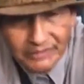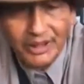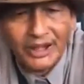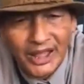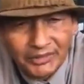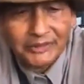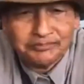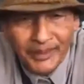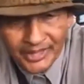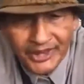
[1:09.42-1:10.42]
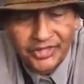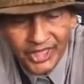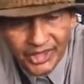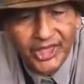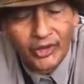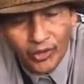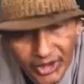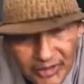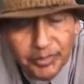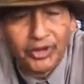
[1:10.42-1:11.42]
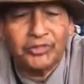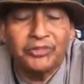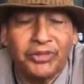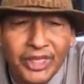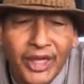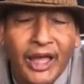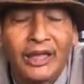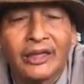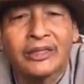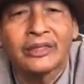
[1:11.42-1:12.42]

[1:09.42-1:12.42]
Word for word: alma alaba al Padre. Así es que oren por mi vida,